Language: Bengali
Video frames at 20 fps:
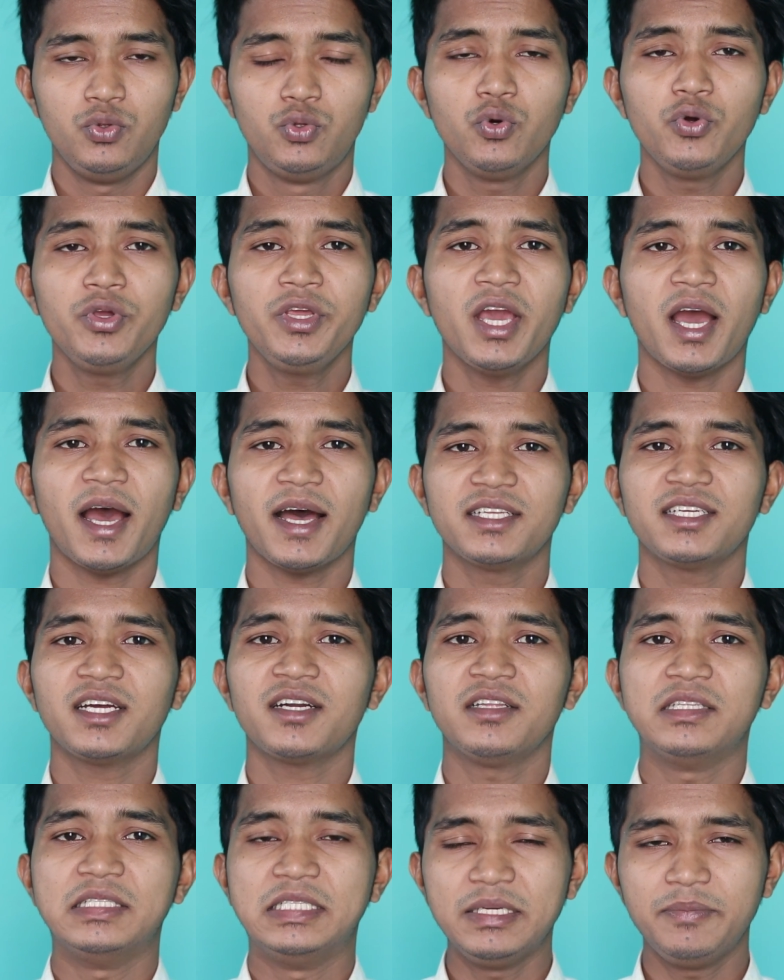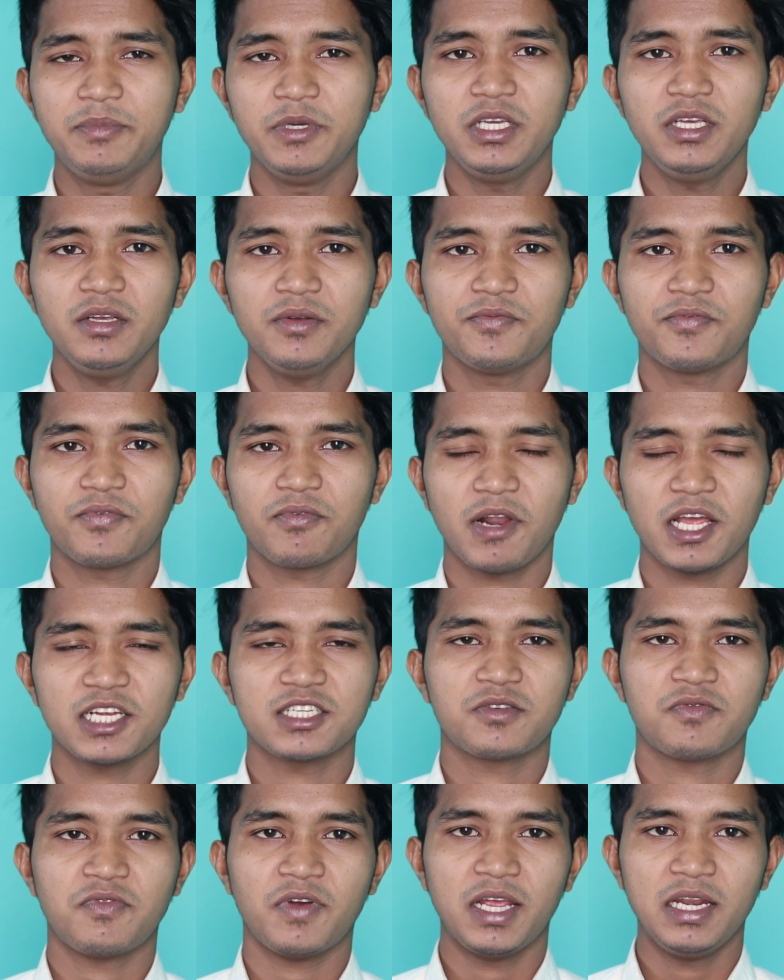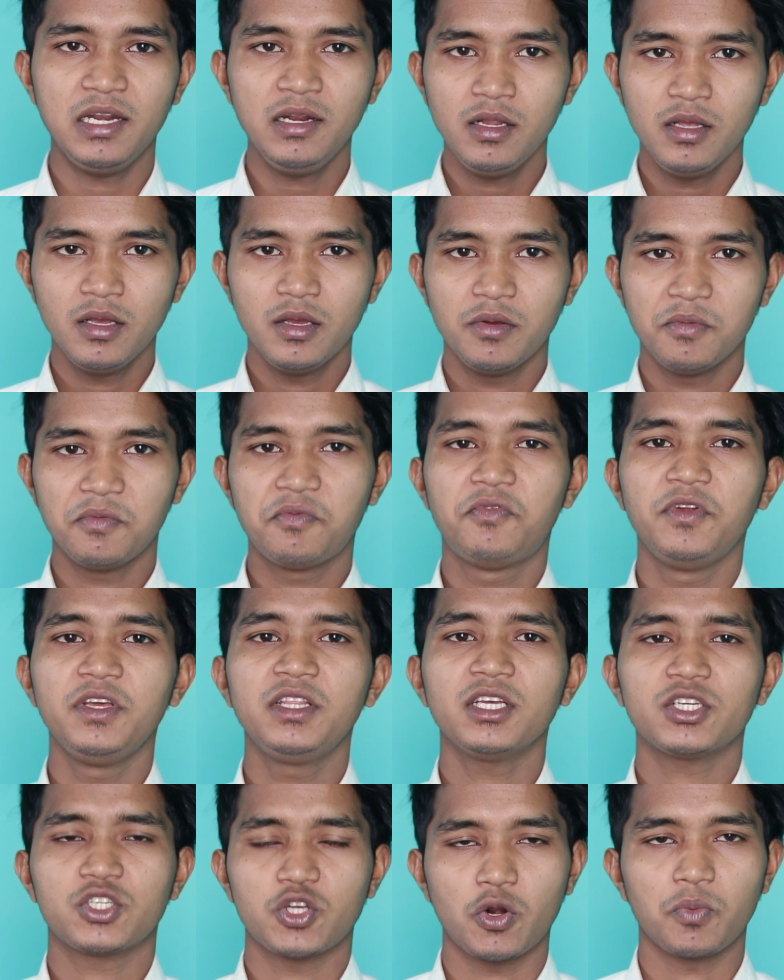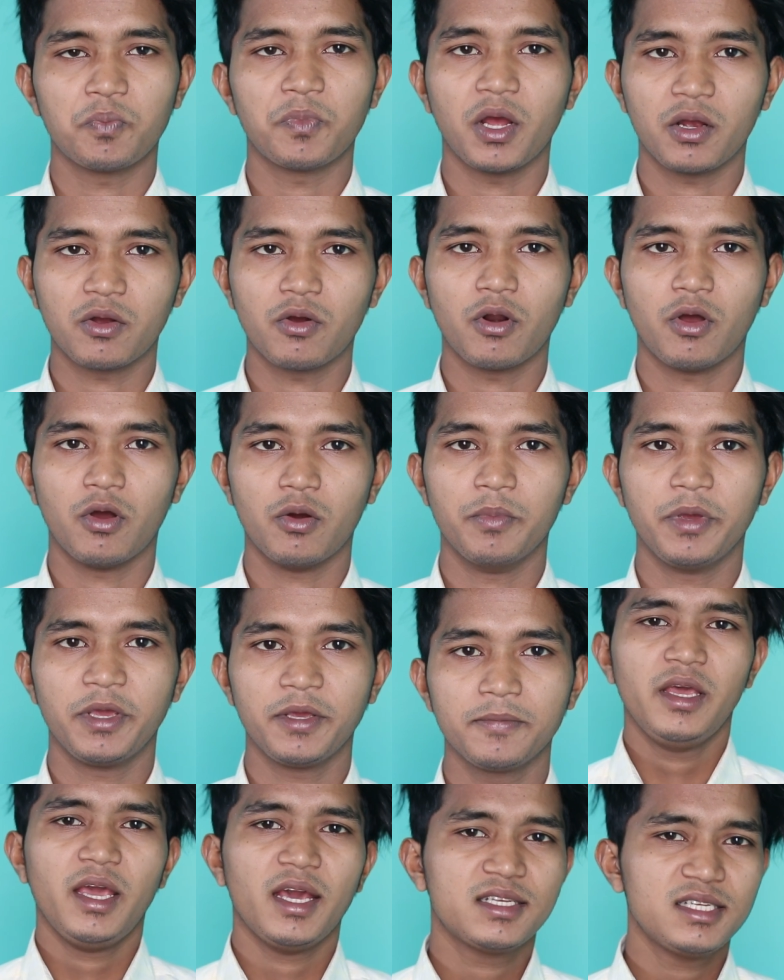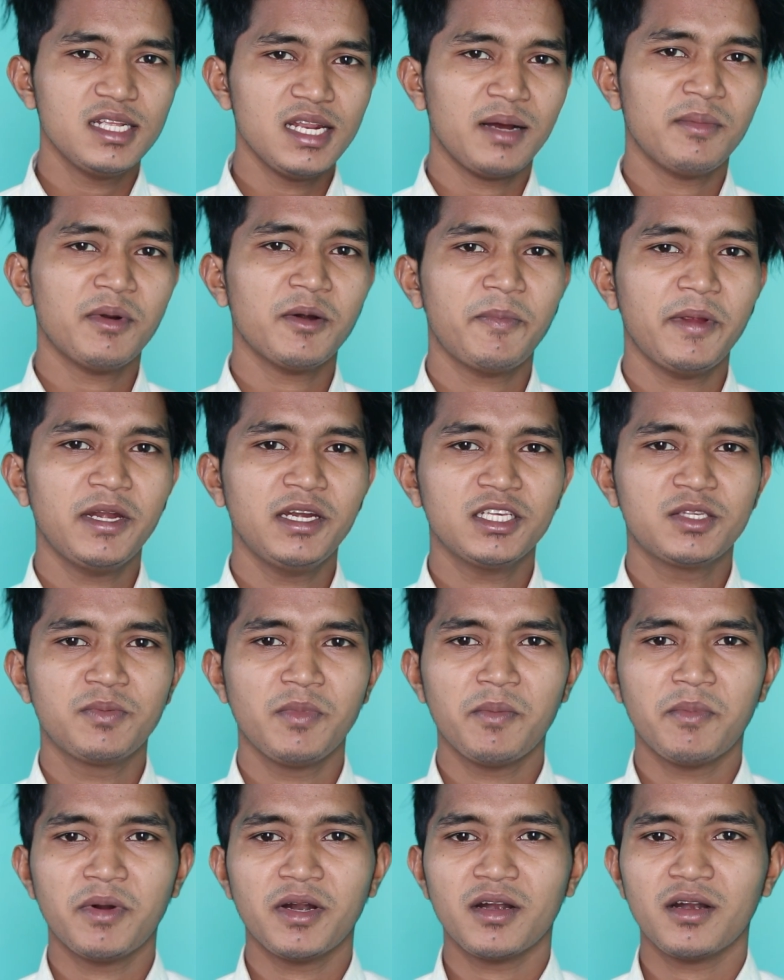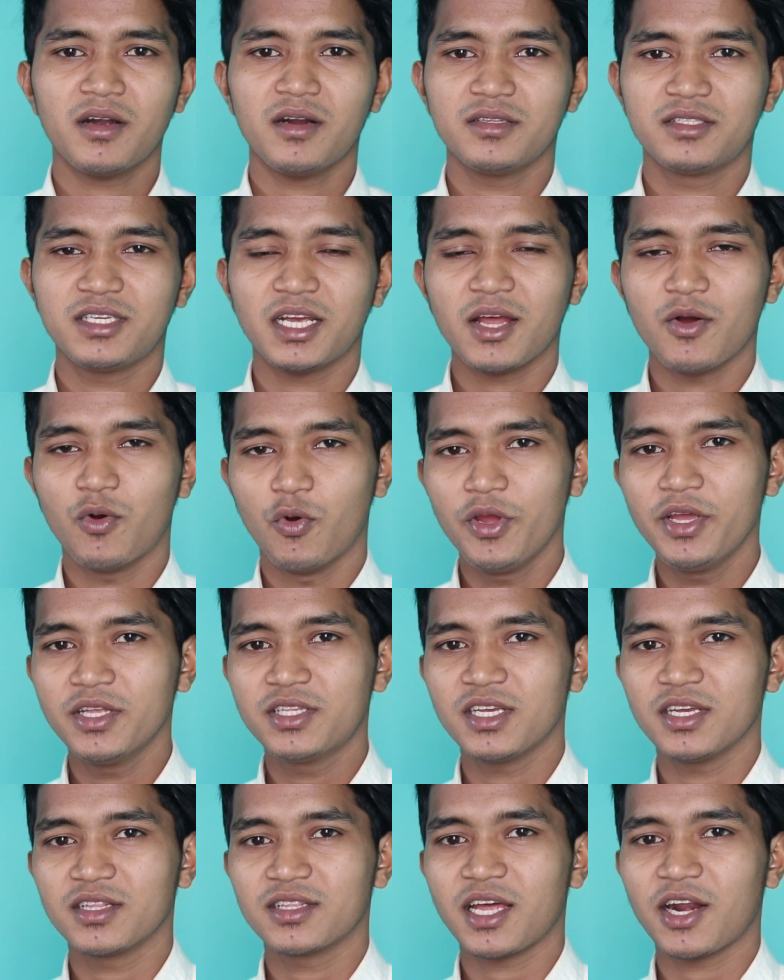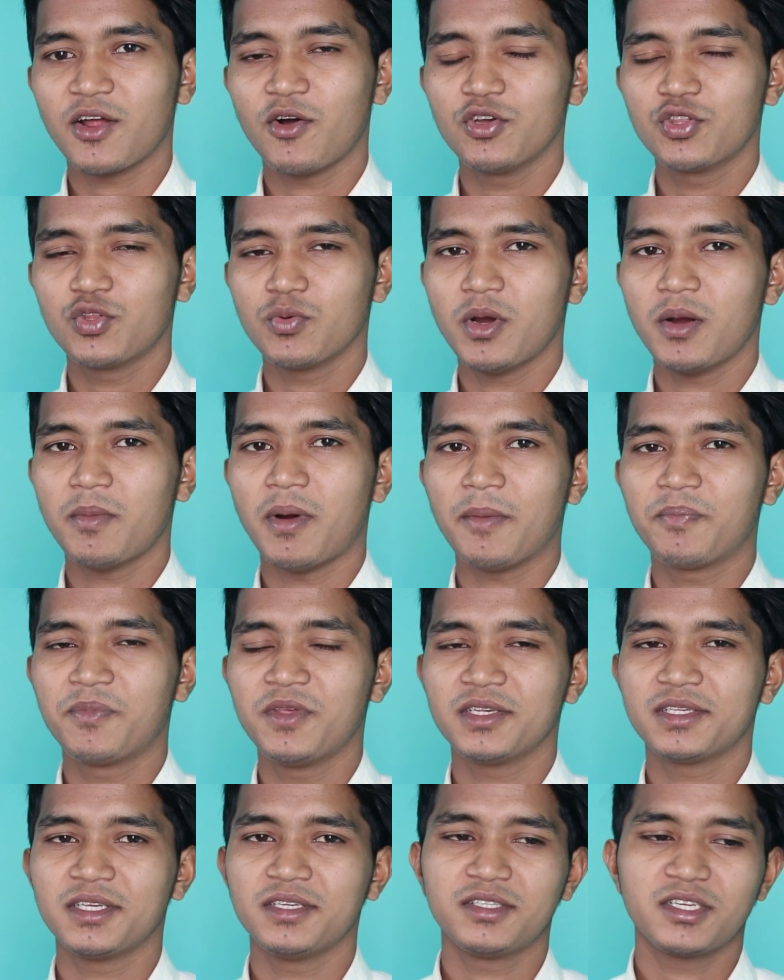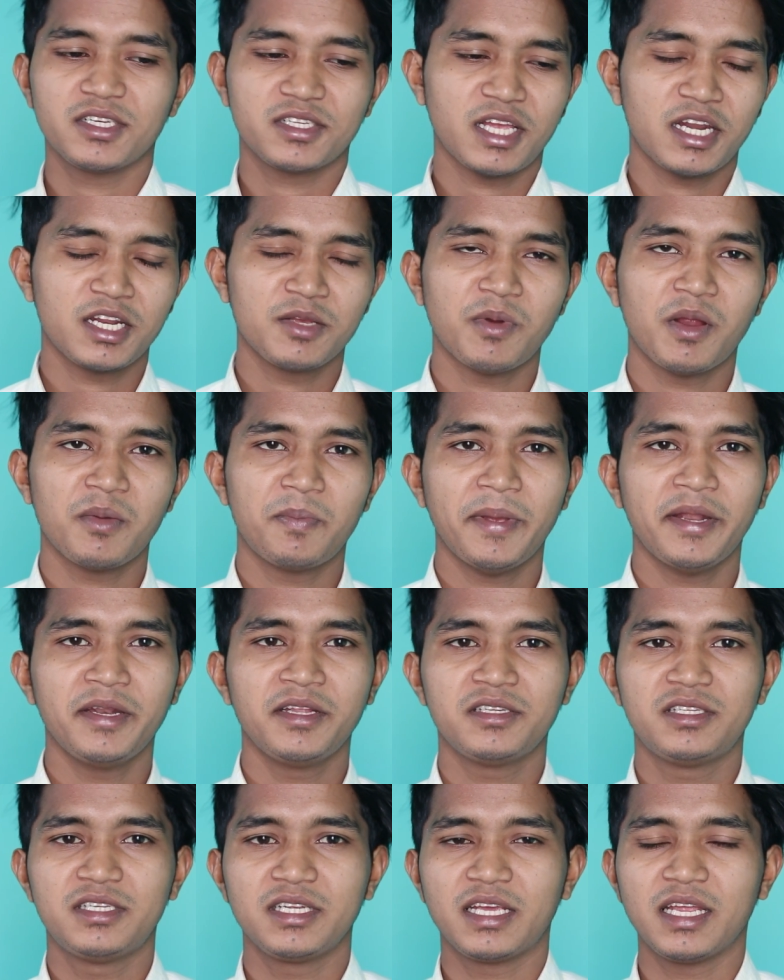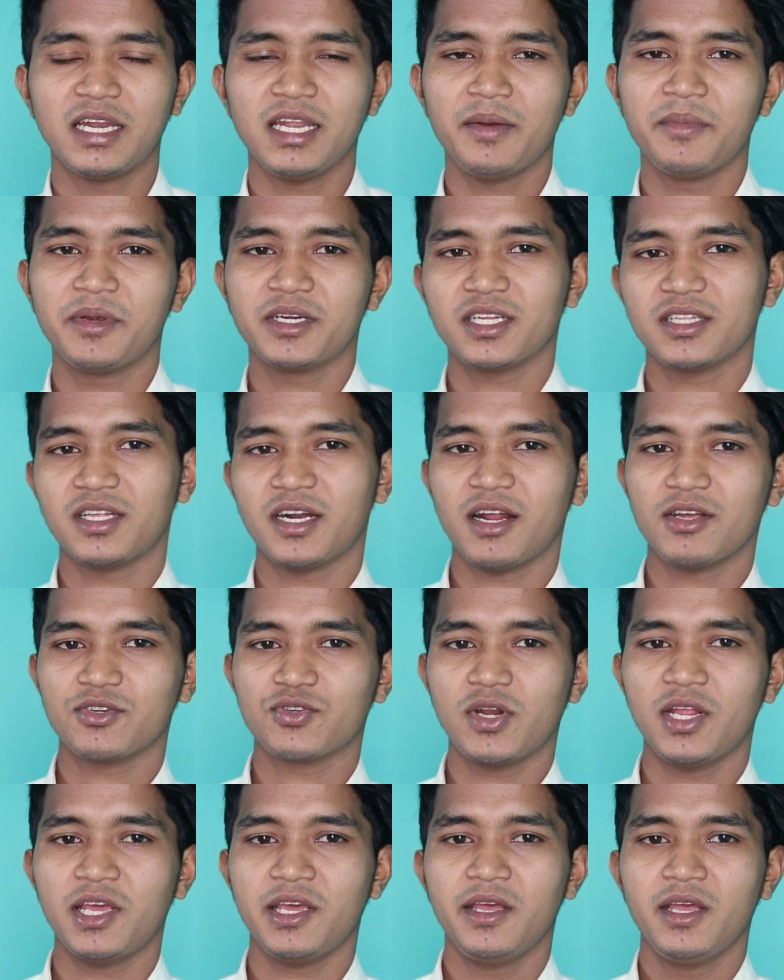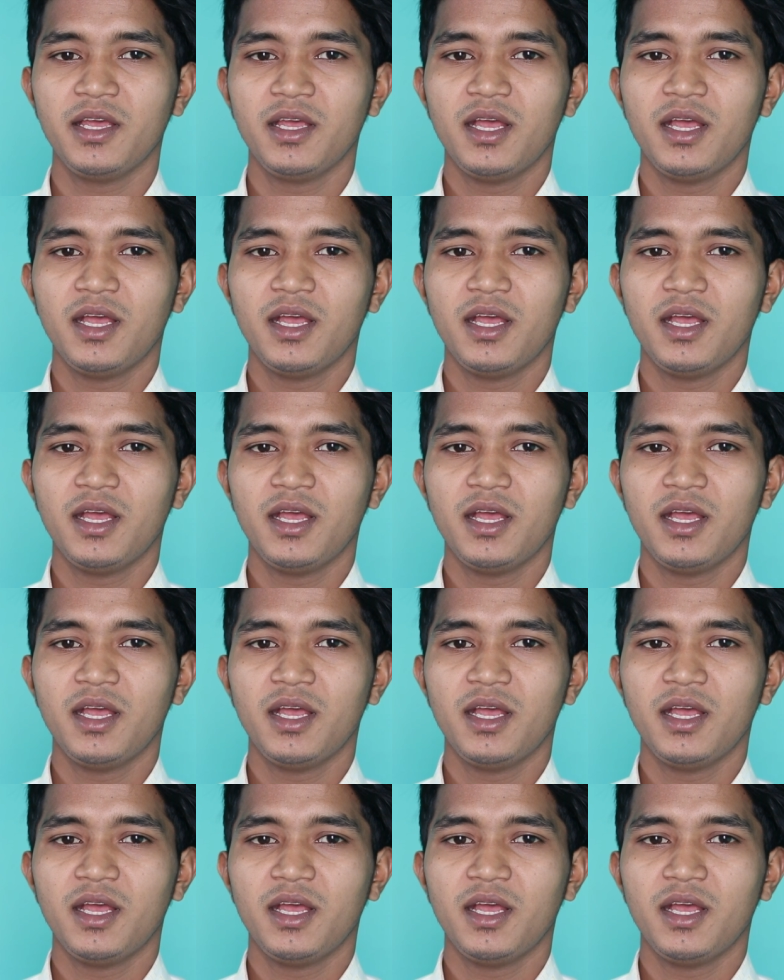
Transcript: দুই হাজার জিবি ফ্ল্যাশ ফাইল ফ্রিতে সরবরাহ করা হবে অ্যাকচুয়ালি আমার পেডিক্স মেম্বার যারা হয়েছেন তারা হয়তো বা ভাবতেছেন যে সানি ভাই পেডিক্সটি কিনলাম এটা ধারা আসলে